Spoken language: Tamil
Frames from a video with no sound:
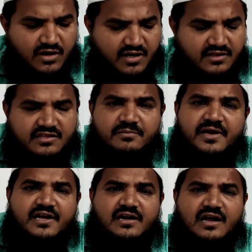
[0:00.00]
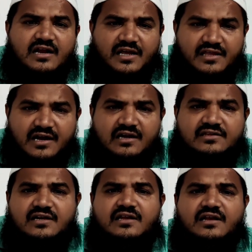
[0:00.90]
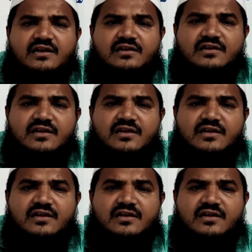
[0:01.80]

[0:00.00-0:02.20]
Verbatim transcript: ஒன்று தீமை கண்டால் கையால் தடுங்கள்